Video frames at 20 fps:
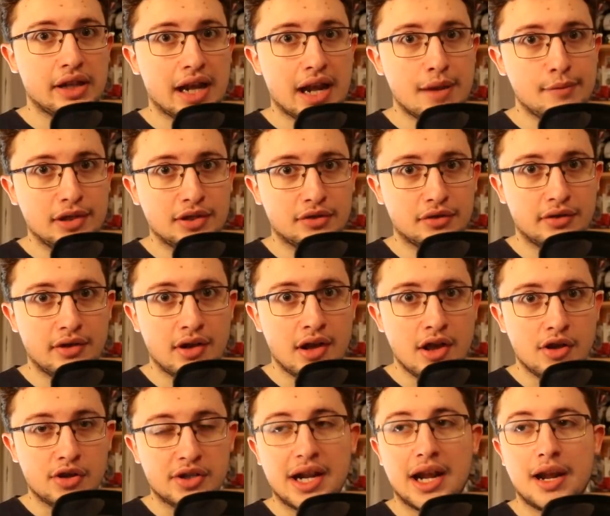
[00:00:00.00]
de Hamilton. O
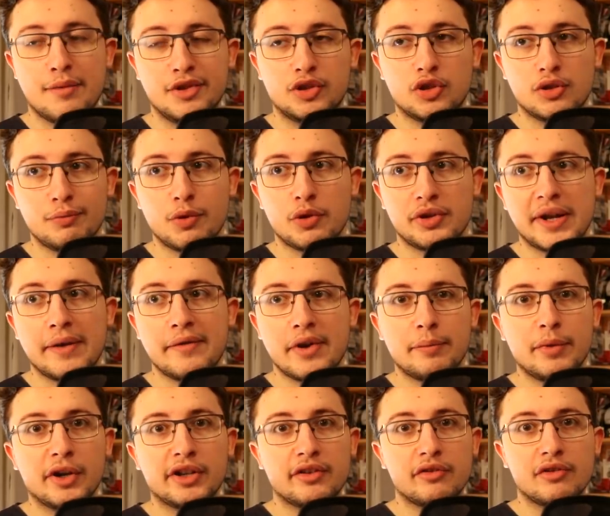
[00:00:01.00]
sea, Hamilton podría
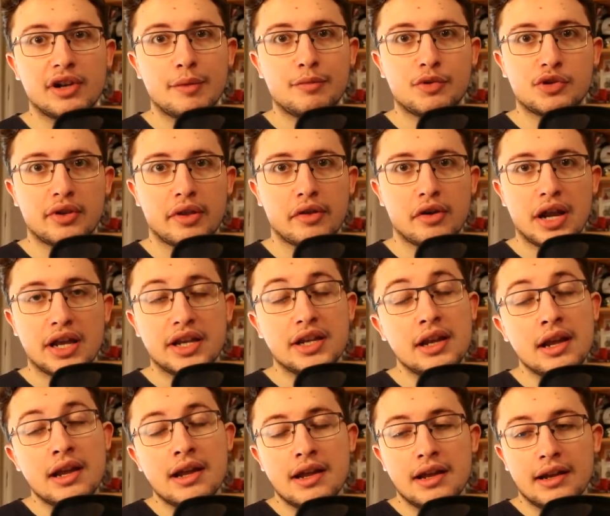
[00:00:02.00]
haber perdido la posición
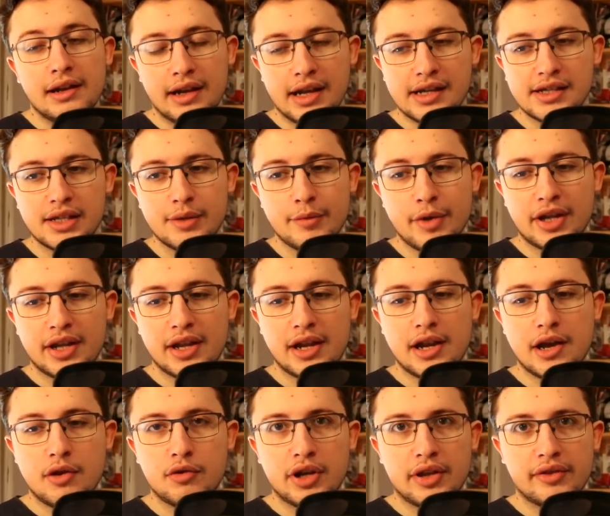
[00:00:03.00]
ahí. Lástima que a
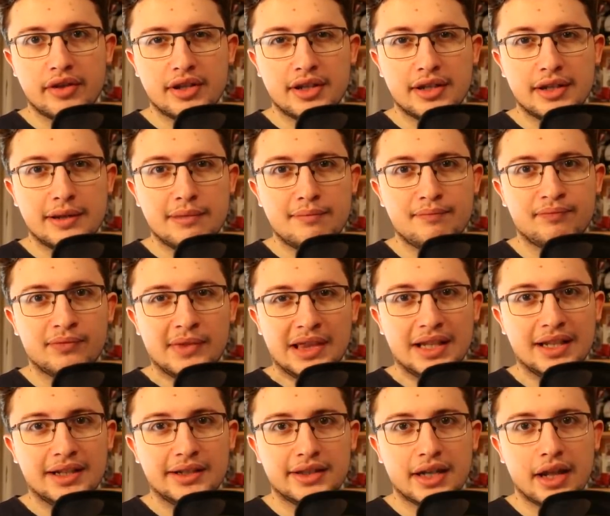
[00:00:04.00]
la hora de,
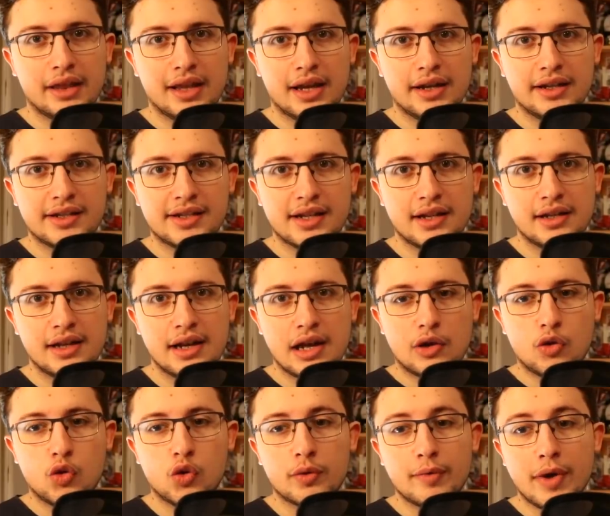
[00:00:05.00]
de trazar
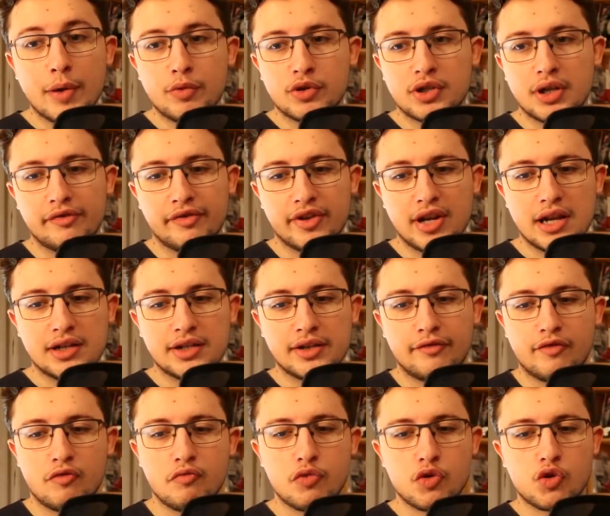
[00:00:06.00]
esa curva, pues al final
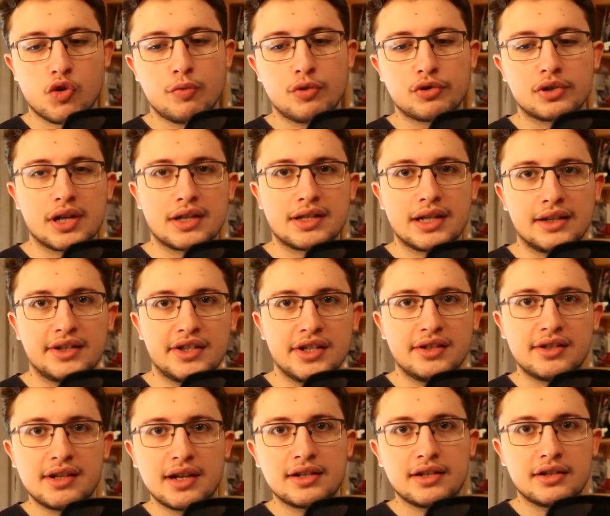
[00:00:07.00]
se fue un poco por la
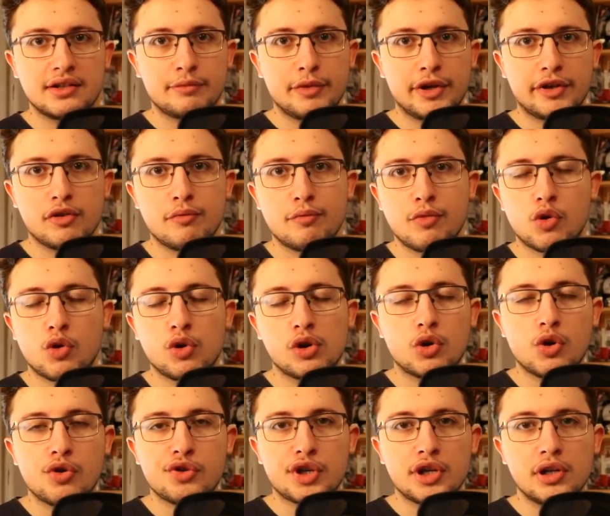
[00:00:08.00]
salchicha y perdió un poco
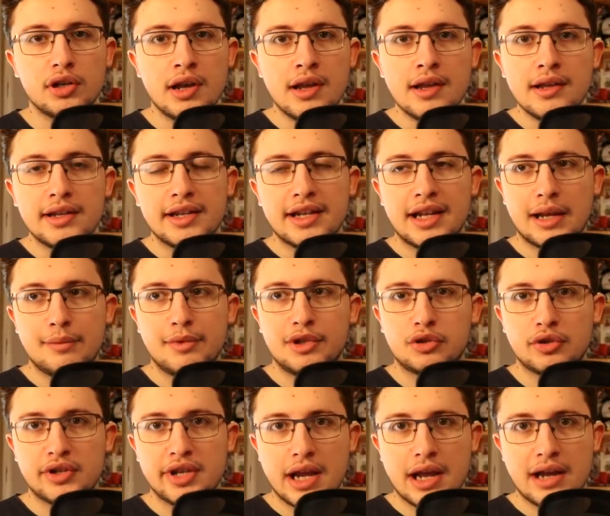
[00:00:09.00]
el control y
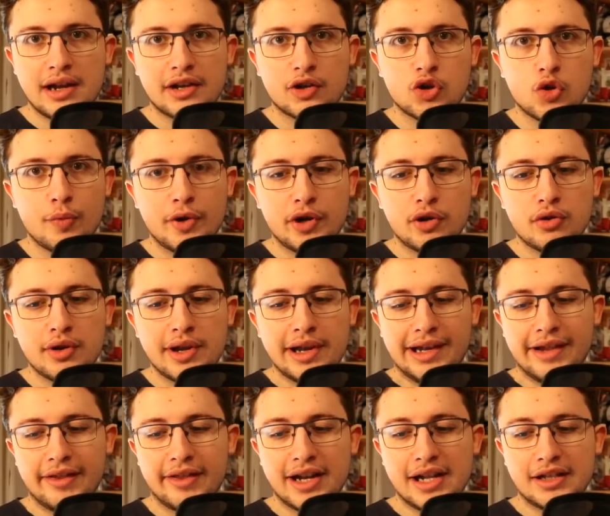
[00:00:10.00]
Hamilton ya recuperó
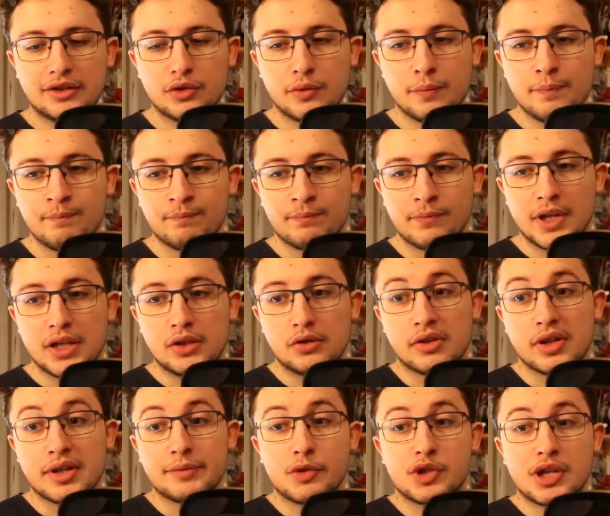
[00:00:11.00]
el liderato. Y
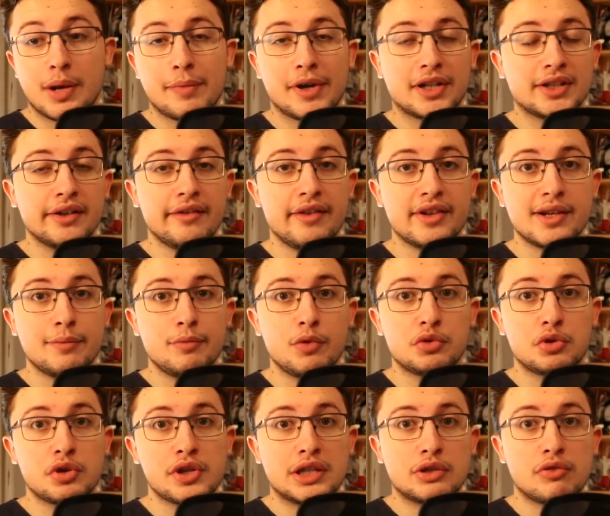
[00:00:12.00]
entonces, pues a partir de ese
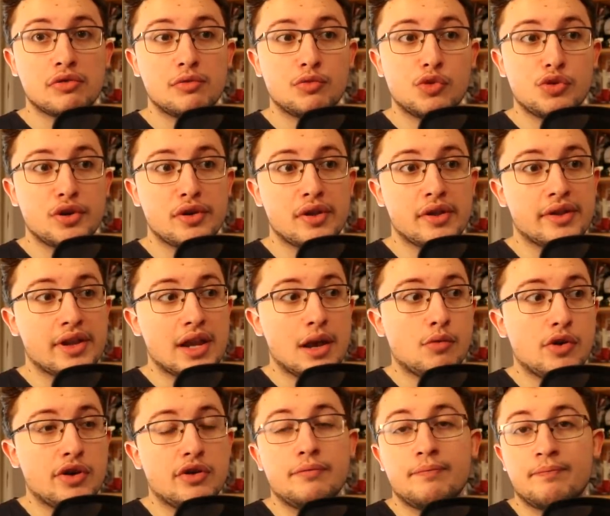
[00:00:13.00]
punto ya todo el mundo decía,
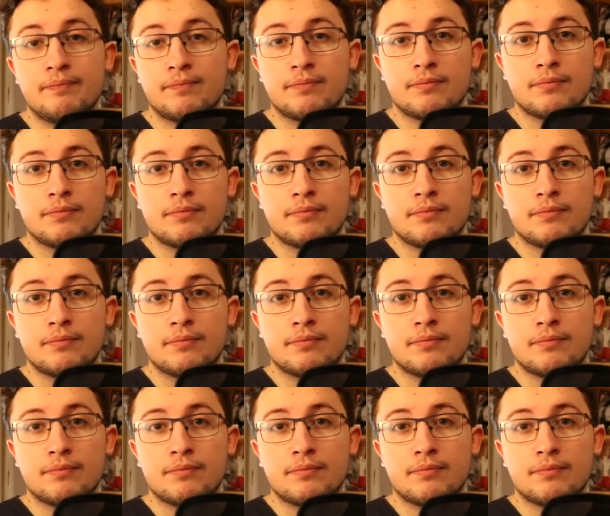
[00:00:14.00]
bueno,